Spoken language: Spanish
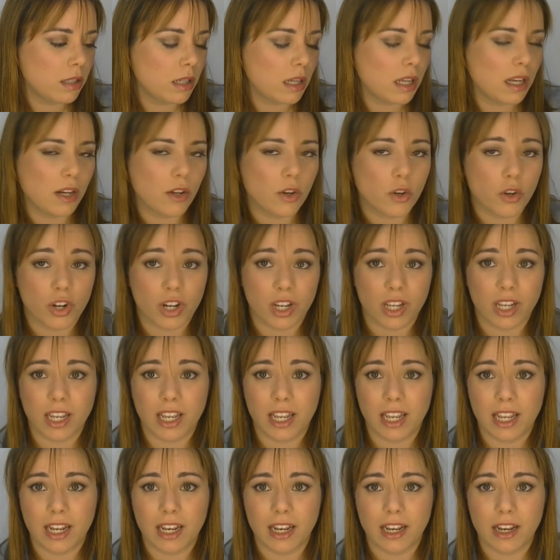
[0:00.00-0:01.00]

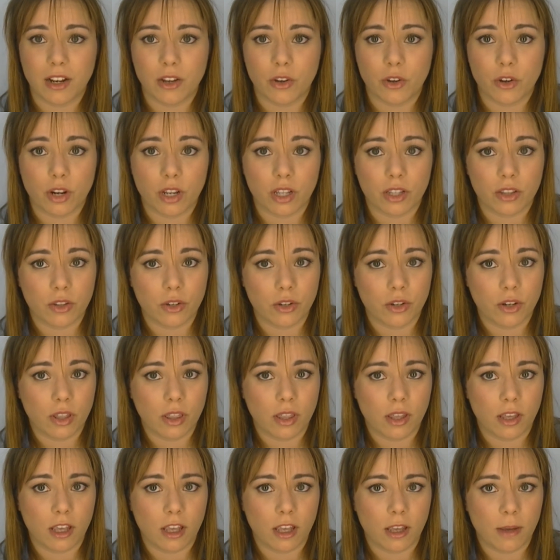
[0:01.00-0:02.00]
el, corrector
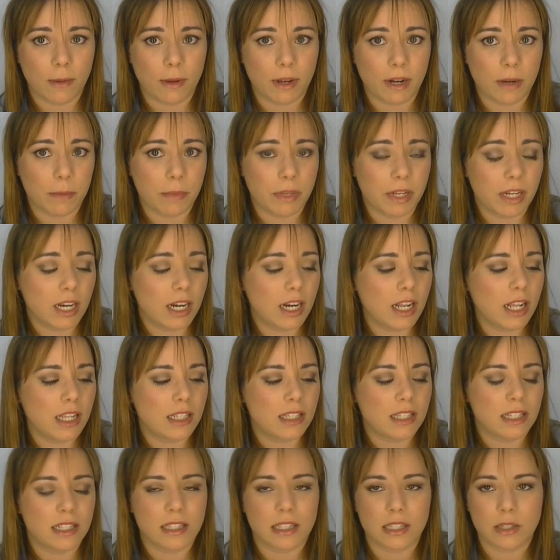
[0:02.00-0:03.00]
de Bar
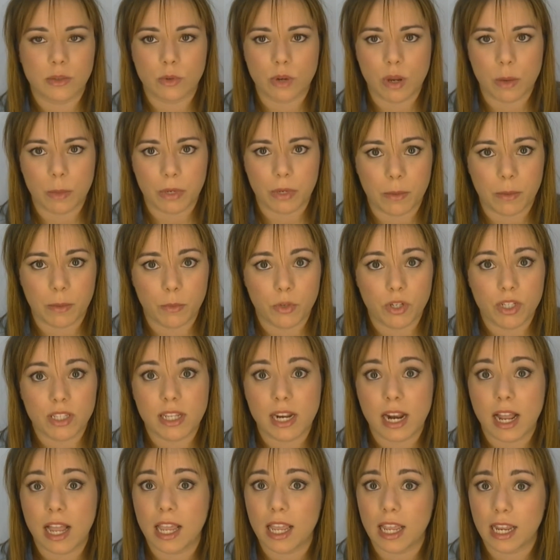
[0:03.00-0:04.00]
Minerals, este es una
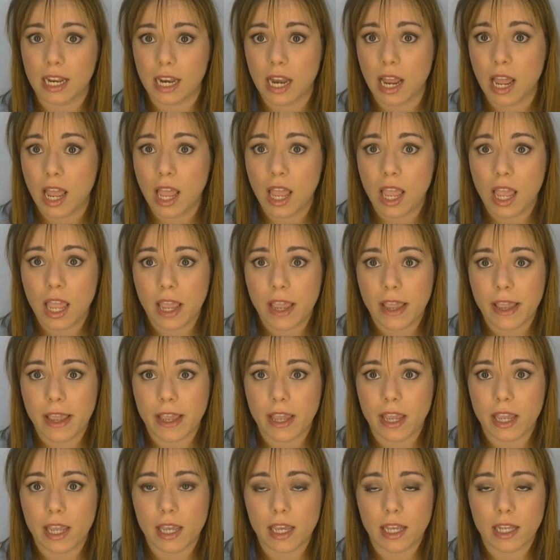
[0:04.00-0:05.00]
muestra, el,
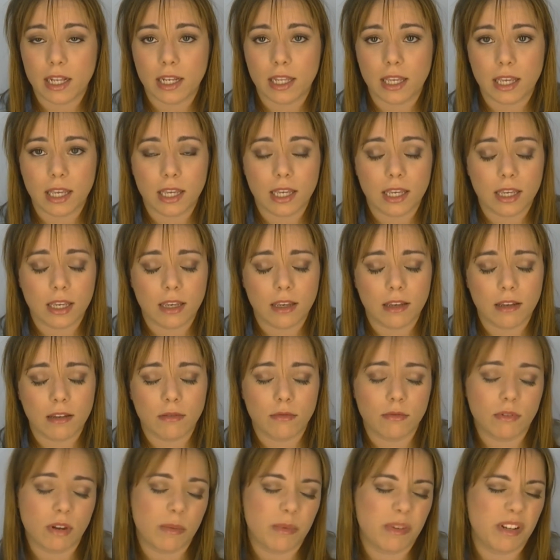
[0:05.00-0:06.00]
que...
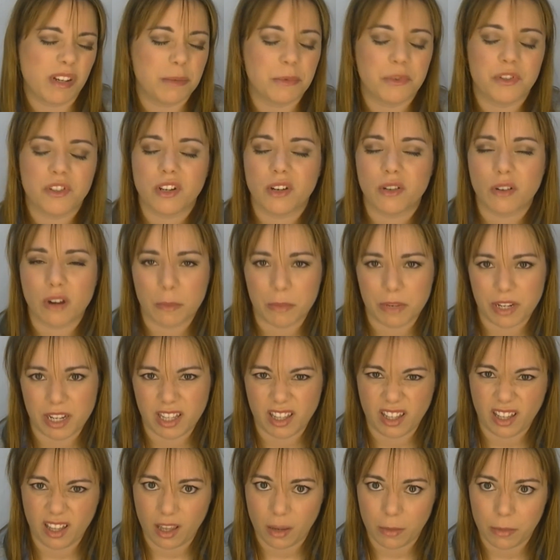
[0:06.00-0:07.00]
una mini muestra, una mini
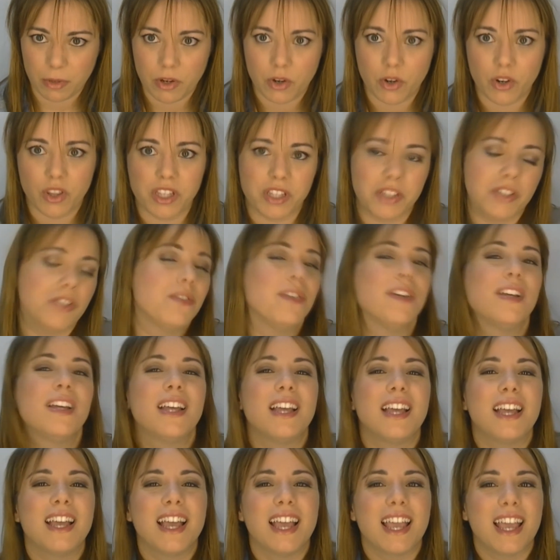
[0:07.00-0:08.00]
talla mejor dicho.
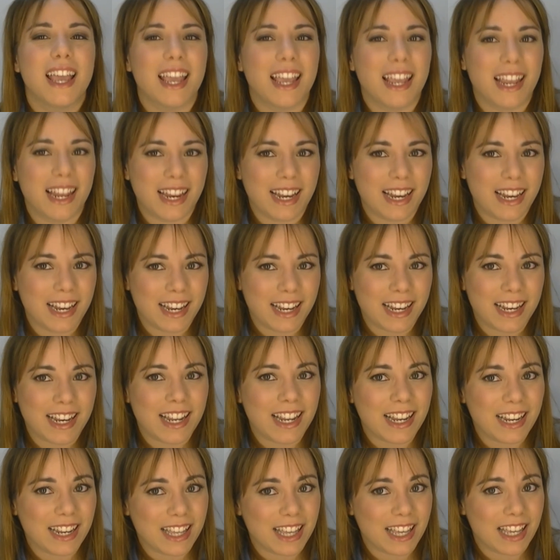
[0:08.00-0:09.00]

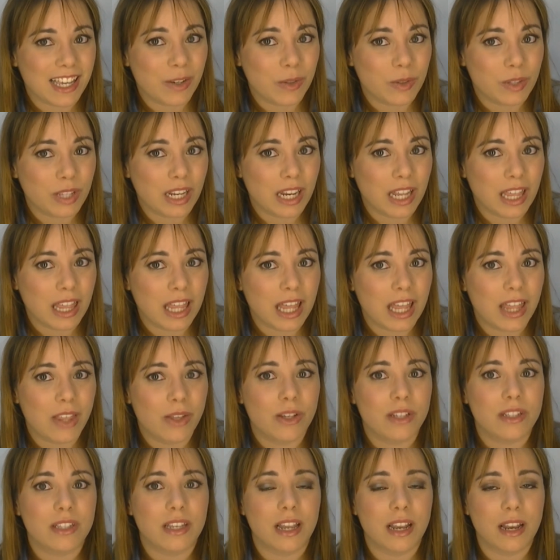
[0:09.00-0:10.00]
El, que he utilizado
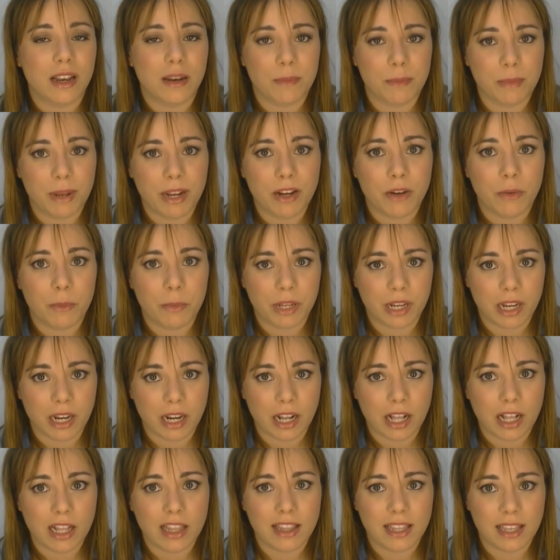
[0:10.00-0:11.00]
es el Velo
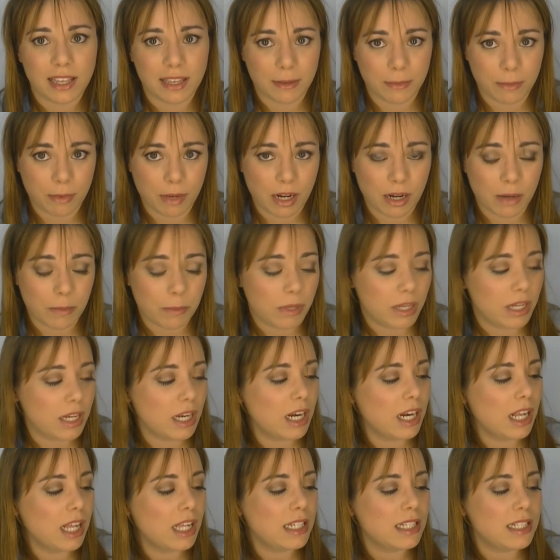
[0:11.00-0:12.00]
Mineral de Bar
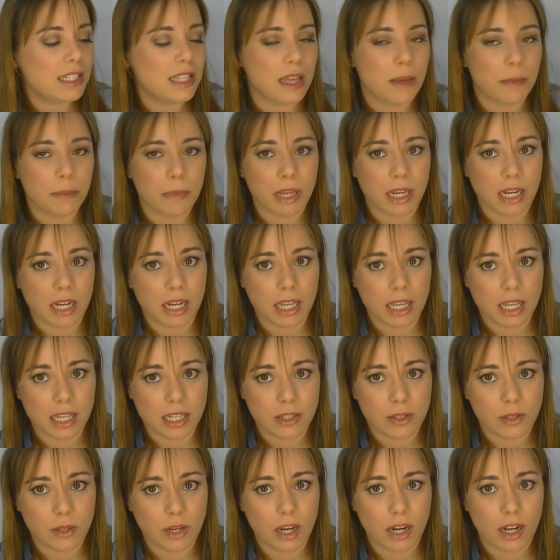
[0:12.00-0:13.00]
Minerals, también
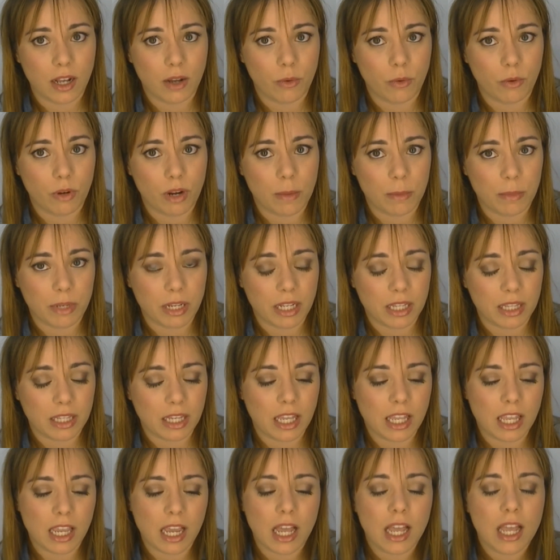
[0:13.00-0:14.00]
es, era una mini
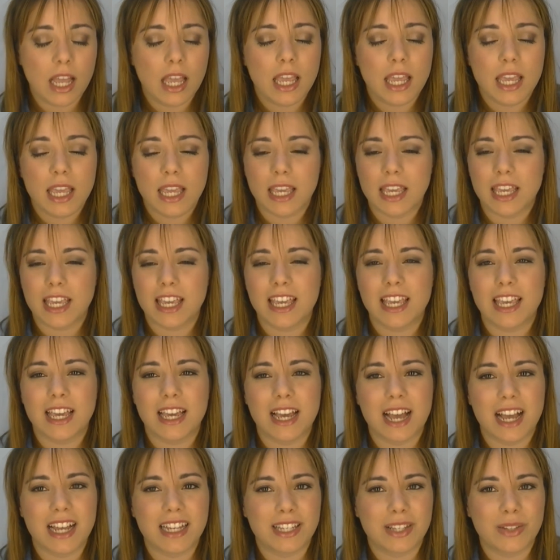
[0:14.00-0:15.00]
talla y
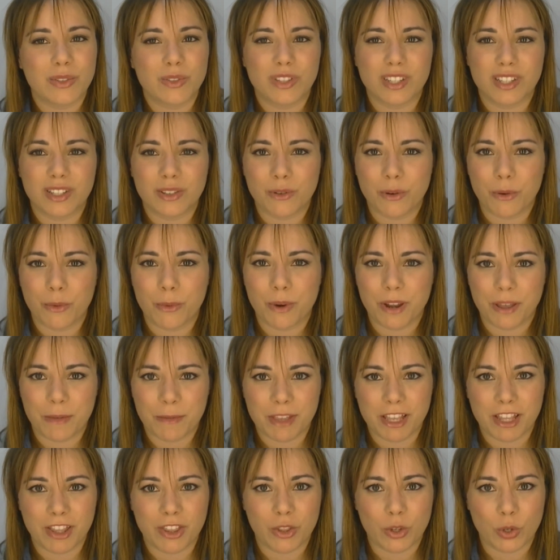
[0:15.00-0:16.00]
ha sido un
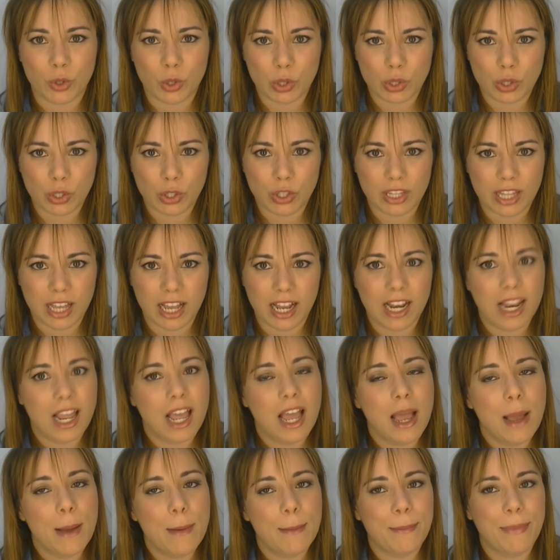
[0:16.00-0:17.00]
descubrimiento total
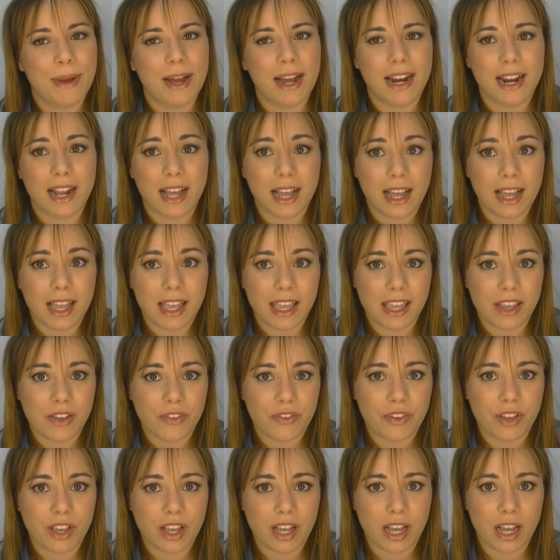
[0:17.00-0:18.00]
para eh,
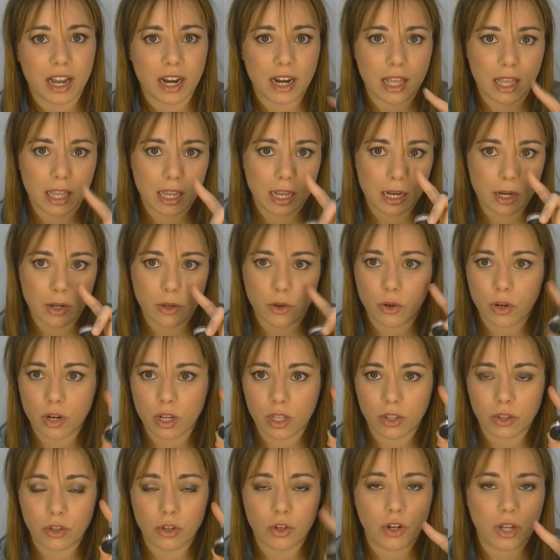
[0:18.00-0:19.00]
fijar el
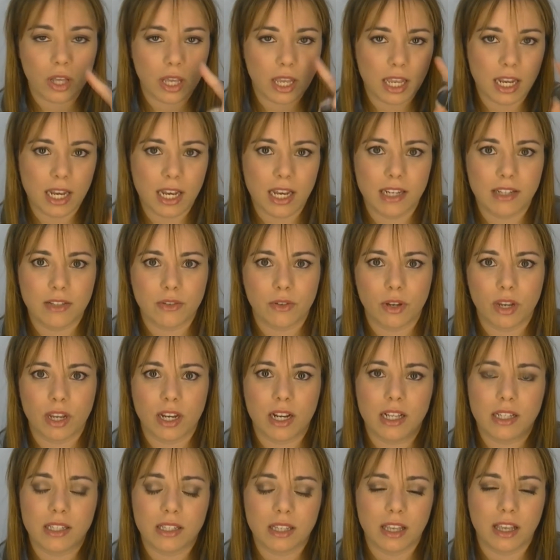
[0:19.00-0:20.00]
corrector en las
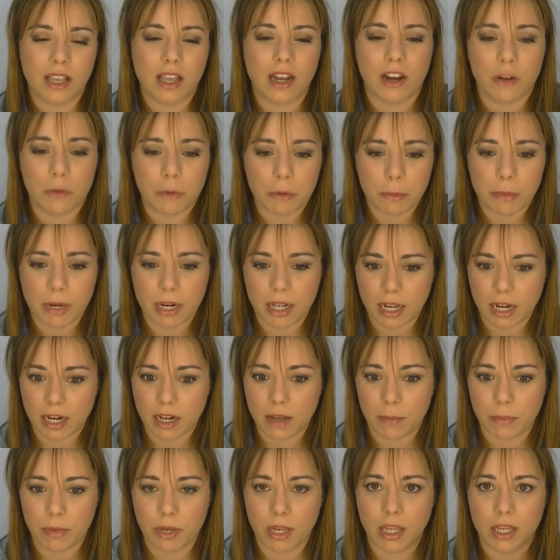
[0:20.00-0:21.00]
ojeras y que no me
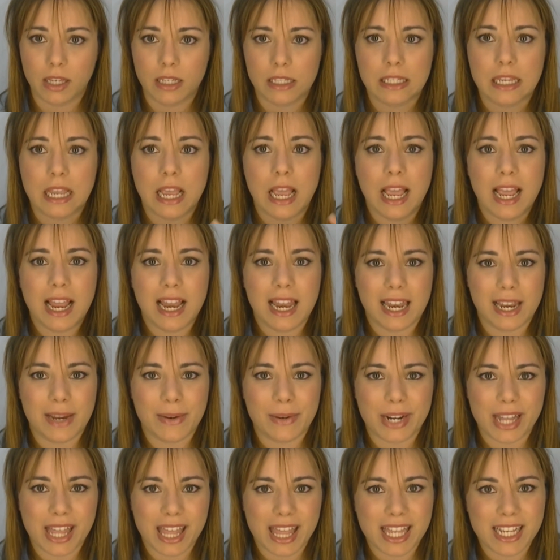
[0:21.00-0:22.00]
marcara pliegues. La
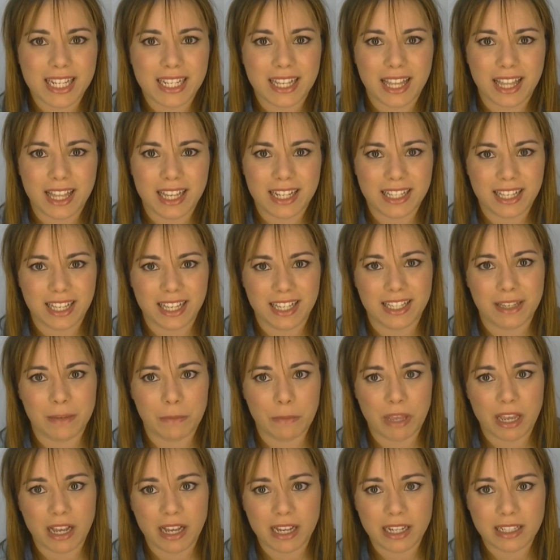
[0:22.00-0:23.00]
verdad es que desde que se
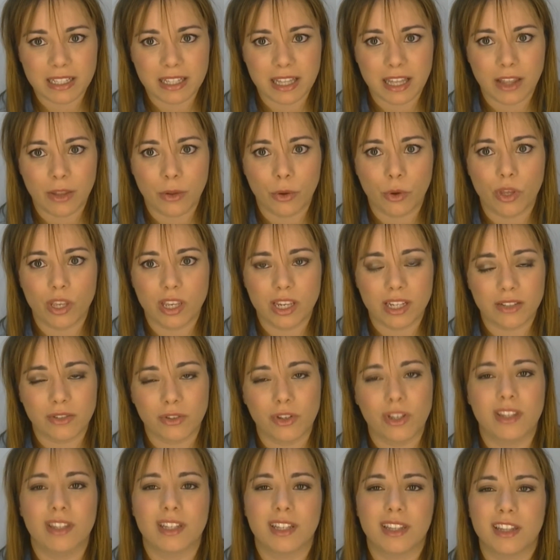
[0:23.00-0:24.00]
me ha gastado y estoy
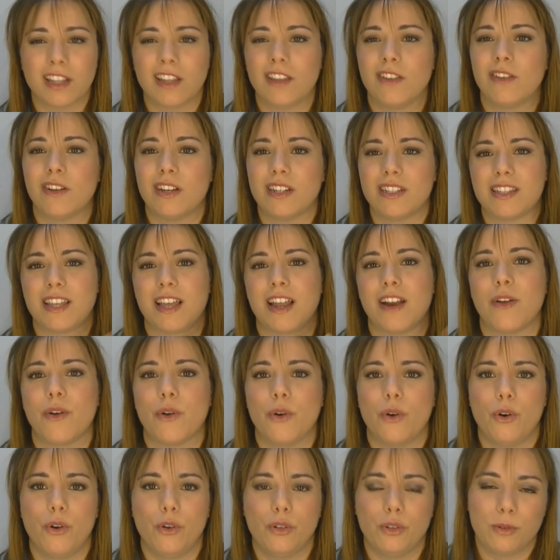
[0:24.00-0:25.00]
intentando gastar
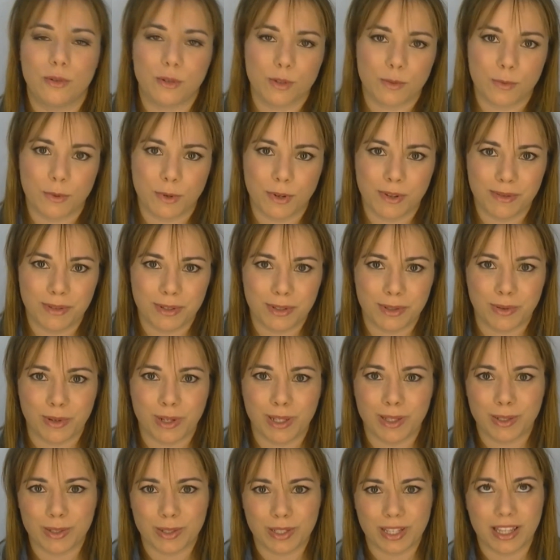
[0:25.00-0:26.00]
otros polvos
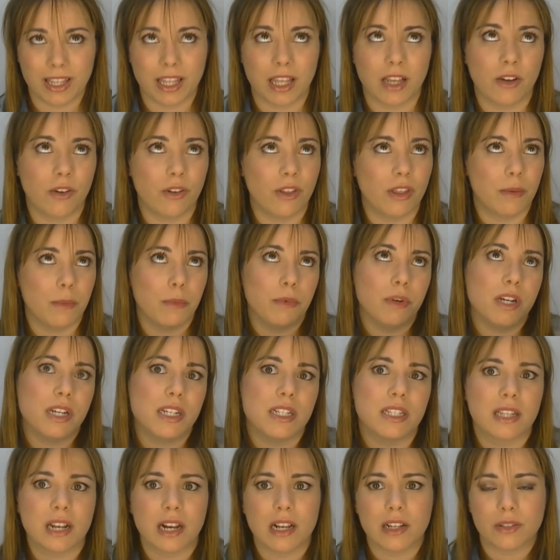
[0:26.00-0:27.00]
sueltos que tengo de
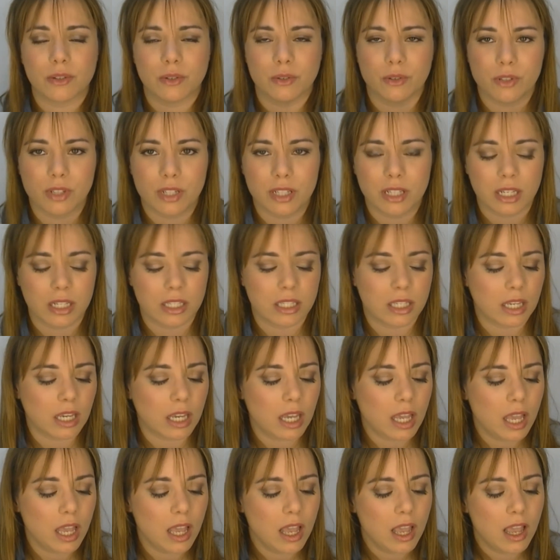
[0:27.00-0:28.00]
muestras o cosas así,